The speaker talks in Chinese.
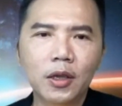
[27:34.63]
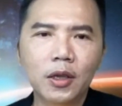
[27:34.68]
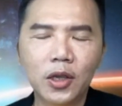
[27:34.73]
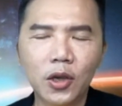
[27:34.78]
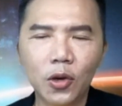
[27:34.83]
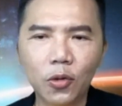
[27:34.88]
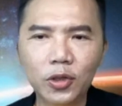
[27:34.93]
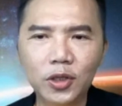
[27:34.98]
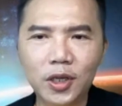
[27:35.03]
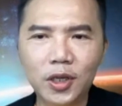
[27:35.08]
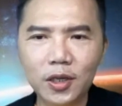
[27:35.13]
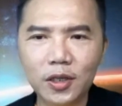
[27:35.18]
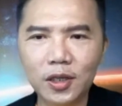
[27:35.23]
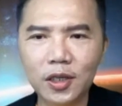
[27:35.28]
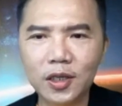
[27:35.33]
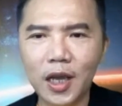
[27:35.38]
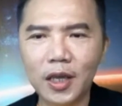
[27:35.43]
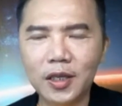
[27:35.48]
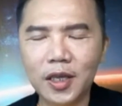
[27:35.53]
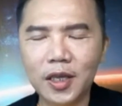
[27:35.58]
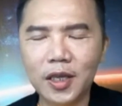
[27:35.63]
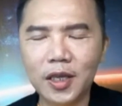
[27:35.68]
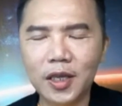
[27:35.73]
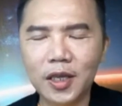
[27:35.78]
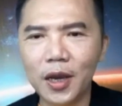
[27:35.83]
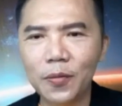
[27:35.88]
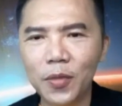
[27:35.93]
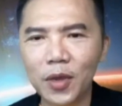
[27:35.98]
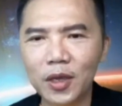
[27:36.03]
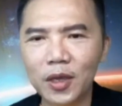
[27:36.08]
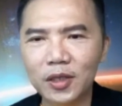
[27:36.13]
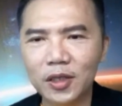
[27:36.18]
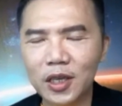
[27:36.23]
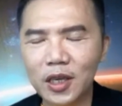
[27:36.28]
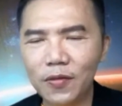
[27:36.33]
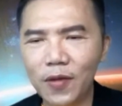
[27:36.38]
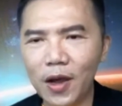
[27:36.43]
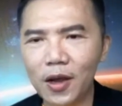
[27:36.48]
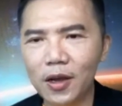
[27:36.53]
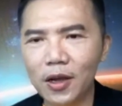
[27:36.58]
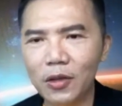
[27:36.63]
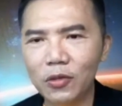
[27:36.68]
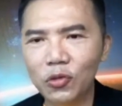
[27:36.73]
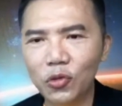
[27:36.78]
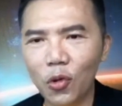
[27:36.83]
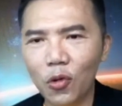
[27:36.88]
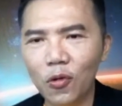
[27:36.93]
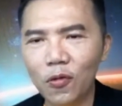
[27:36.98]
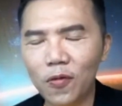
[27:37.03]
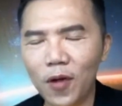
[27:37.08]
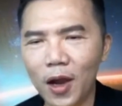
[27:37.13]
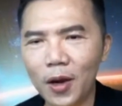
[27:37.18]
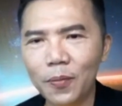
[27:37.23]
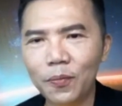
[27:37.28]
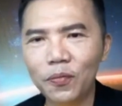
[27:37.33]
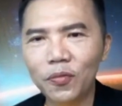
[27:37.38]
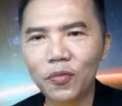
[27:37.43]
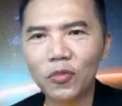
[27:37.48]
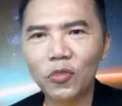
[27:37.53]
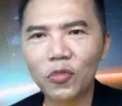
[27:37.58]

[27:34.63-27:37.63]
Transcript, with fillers: 尤其是在现在西方跟东方